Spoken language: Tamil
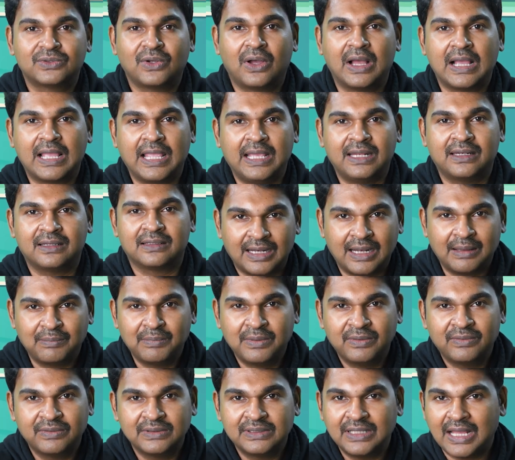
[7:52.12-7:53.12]
ஸோ அகைன்
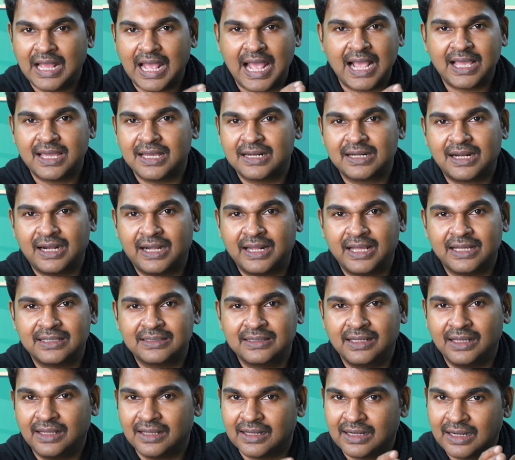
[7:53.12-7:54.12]
நம்ம வந்து ஹேக்கர்
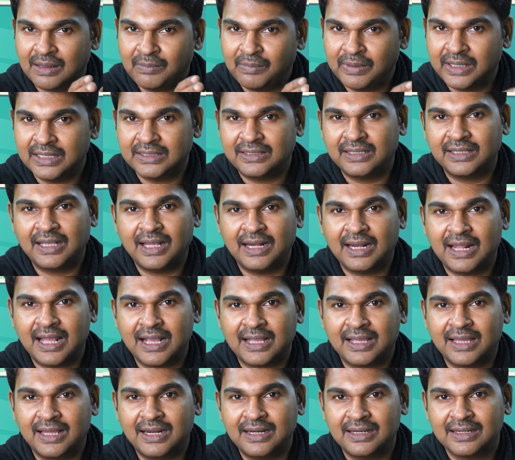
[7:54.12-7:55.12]
கிடையாது நம்ம எத்திக்கல்
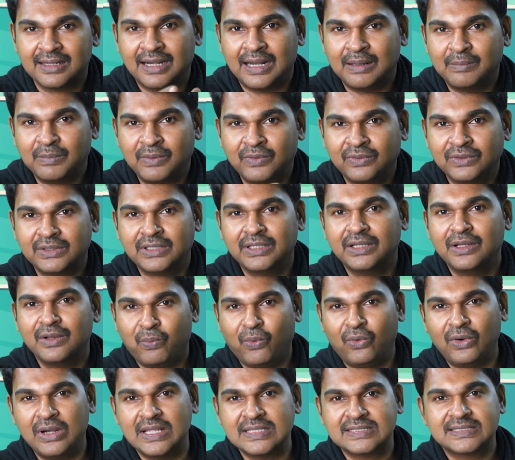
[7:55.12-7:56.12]
ஹேக்கர் நம்ம வந்து
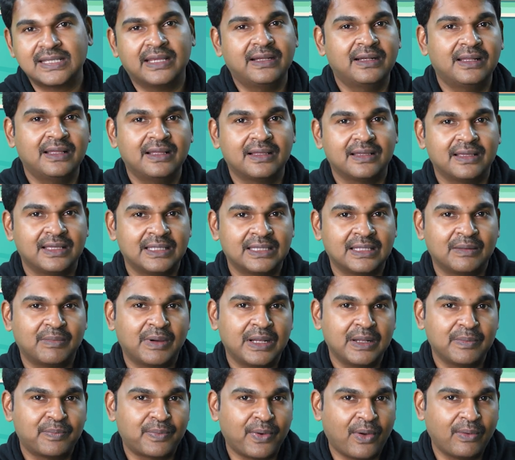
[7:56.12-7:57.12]
போலீஸ் சைடு இந்த
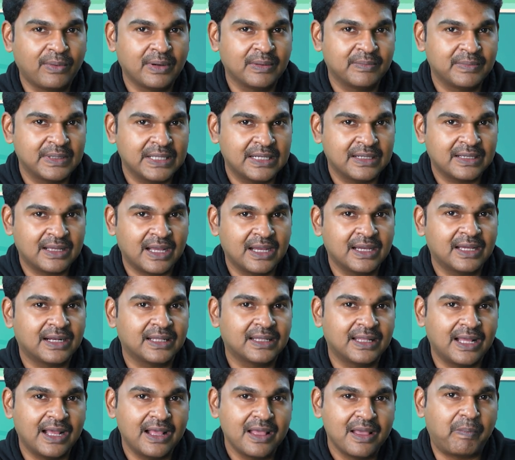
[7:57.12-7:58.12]
மாதிரி ப்ராப்ளம்
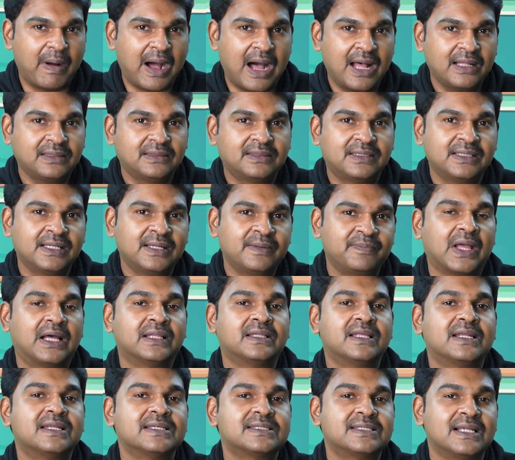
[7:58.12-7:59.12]
இருக்காங்கிறத பார்த்து
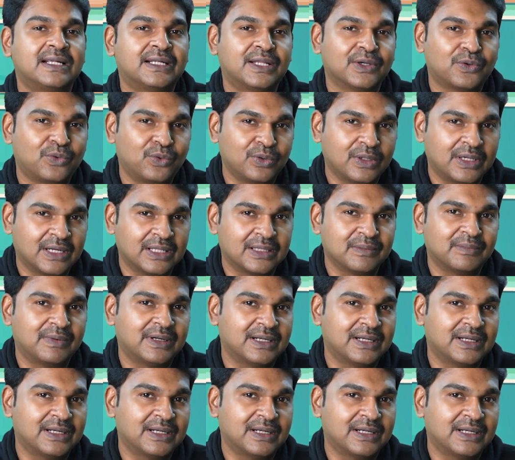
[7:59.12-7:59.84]
அந்த ரிசல்ட்டை கொடுக்கறது